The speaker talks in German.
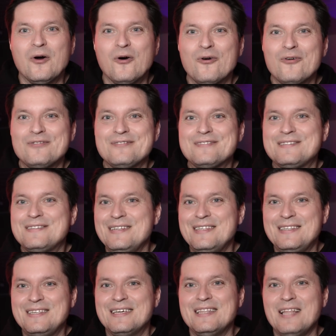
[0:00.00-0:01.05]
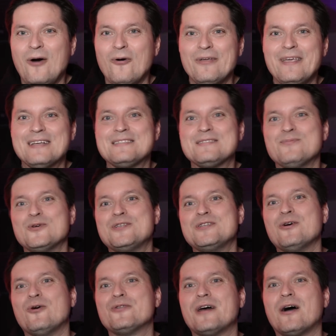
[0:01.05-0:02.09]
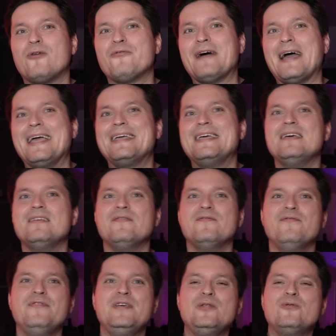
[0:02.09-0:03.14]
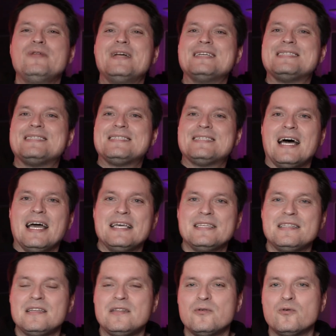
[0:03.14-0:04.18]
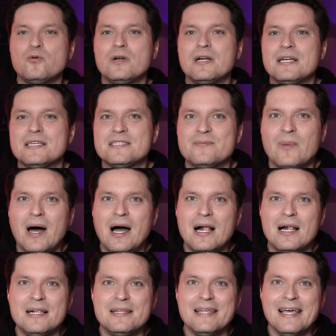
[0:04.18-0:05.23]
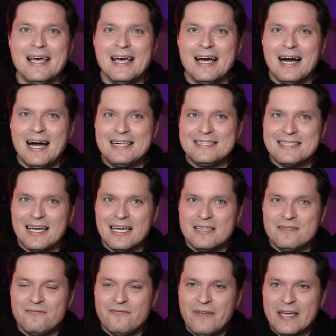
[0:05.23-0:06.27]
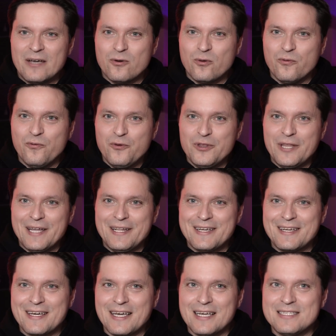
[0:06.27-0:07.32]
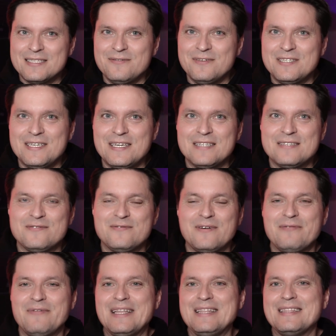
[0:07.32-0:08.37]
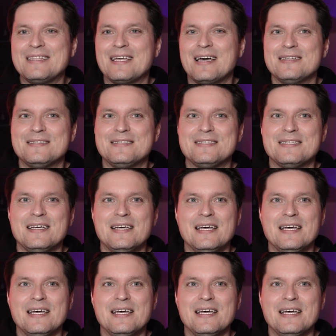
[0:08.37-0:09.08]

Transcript: Und genau jetzt möchte ich auch darauf eingehen, wie du das Zeichnen oder das Malen als einen Weckruf für deine Kreativität verwenden kannst.